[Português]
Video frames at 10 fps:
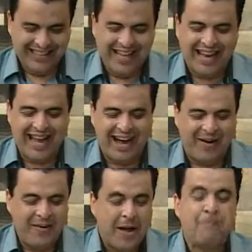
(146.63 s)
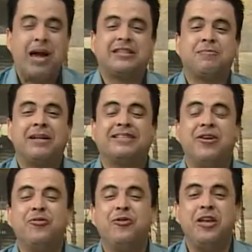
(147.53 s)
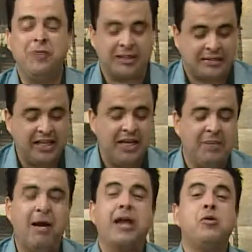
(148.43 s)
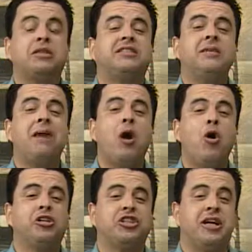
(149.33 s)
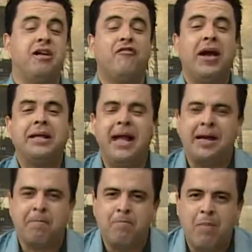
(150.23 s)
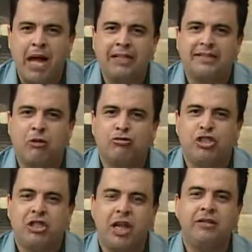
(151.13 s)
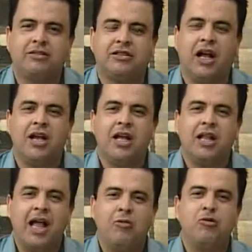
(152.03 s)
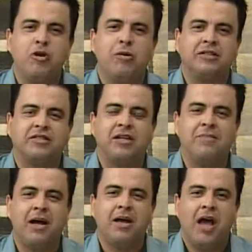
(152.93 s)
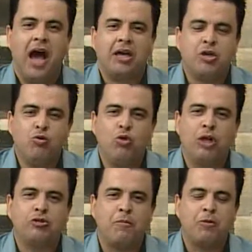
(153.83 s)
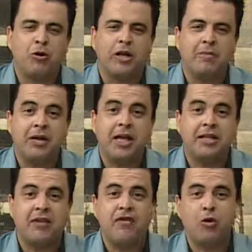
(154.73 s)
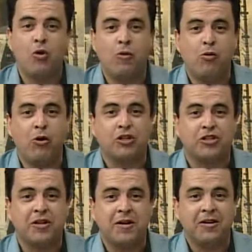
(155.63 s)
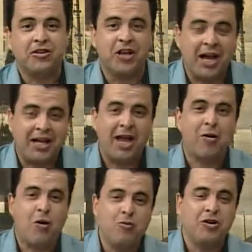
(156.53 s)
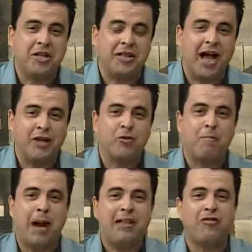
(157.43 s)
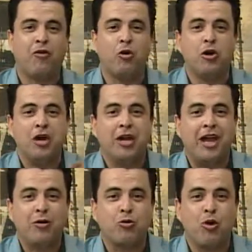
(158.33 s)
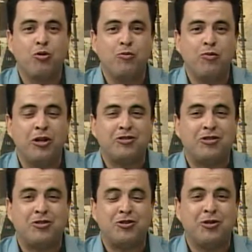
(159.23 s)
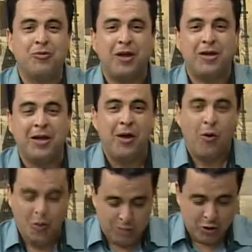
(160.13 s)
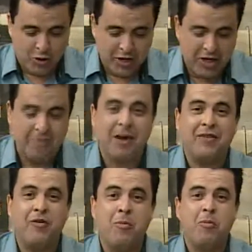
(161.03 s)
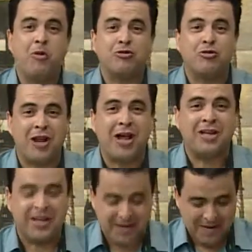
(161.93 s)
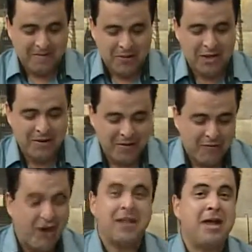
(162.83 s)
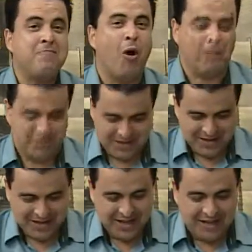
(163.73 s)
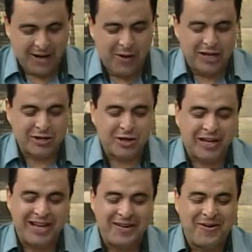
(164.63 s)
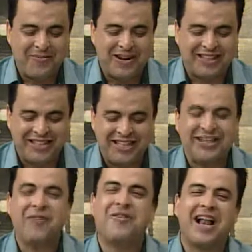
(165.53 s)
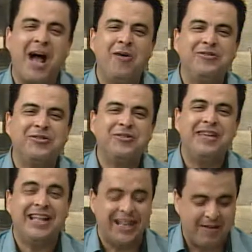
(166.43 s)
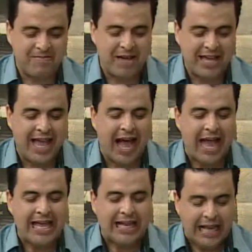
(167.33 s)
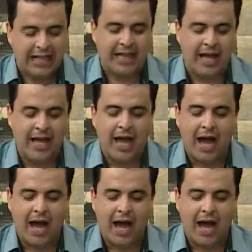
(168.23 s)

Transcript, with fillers: Legal. Participação do Rio Acima. Rio Acima hoje vai dar mais audiência lá no Rio Acima, aqui o nosso programa que é TV Globo hoje. Já que a comunidade, o padre falou, quero todo mundo assistindo aí o programa e vamos mostrar que, né, vai dar ibope. Então, olha só, quem ligou pra gente é o Cláudio e também a Helena.